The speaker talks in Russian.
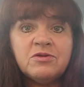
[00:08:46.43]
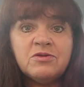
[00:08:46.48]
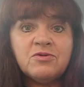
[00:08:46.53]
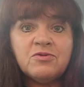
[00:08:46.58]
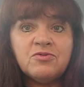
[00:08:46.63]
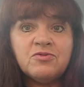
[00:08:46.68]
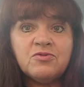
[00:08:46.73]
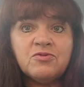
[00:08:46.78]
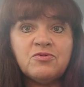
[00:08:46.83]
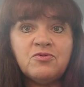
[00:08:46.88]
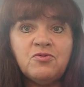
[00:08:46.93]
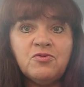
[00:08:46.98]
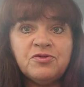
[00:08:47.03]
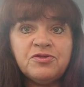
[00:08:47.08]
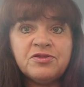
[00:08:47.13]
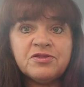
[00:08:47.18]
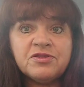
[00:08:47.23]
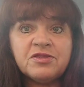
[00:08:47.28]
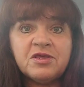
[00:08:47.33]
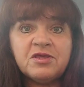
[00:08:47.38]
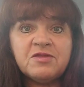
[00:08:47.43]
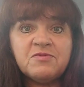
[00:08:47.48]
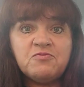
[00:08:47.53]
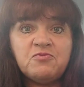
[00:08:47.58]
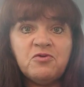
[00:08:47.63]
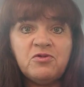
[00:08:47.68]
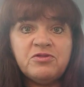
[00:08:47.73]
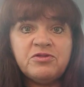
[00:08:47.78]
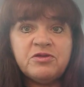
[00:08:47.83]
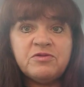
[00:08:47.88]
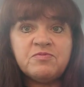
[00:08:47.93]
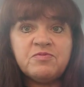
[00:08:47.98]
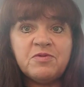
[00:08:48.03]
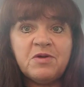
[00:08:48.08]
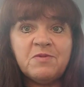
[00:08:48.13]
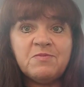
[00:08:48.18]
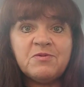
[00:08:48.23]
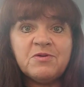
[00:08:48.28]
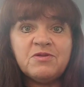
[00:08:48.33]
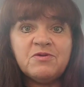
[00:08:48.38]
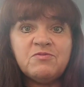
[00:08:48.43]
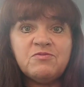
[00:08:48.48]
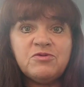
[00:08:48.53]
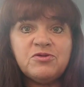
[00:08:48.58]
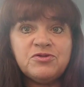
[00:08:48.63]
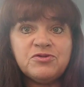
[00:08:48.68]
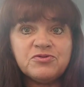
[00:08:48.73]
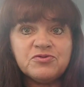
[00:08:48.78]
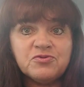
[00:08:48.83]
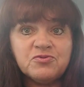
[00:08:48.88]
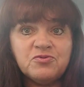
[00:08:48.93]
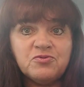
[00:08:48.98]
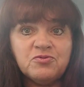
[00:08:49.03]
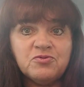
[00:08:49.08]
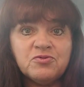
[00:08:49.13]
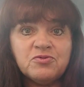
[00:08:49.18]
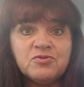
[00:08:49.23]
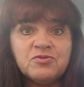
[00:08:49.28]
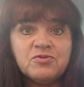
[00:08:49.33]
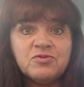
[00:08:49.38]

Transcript: Э, хочется исполнить папину мечту.